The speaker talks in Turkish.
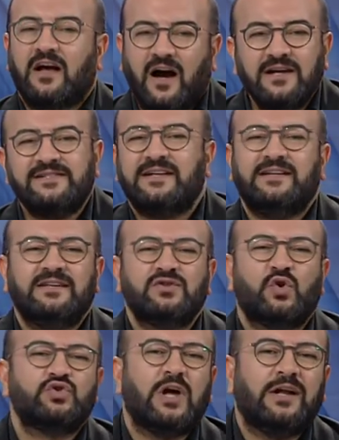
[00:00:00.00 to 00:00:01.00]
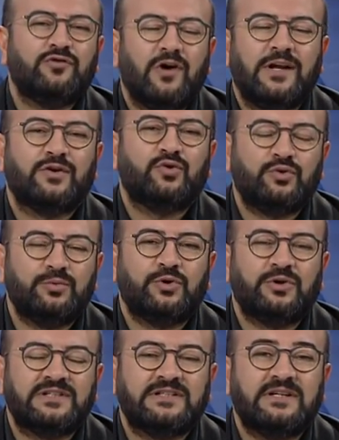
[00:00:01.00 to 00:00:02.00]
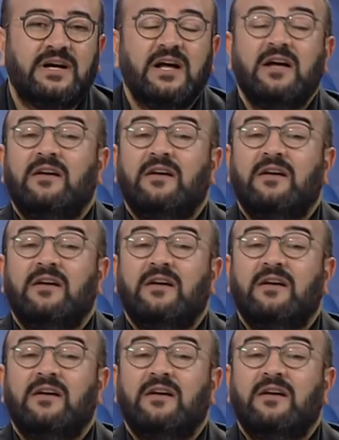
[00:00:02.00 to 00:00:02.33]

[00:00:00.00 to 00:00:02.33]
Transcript: Kayseri'de Sosyal Güvenlik Kurumu'na uğradık.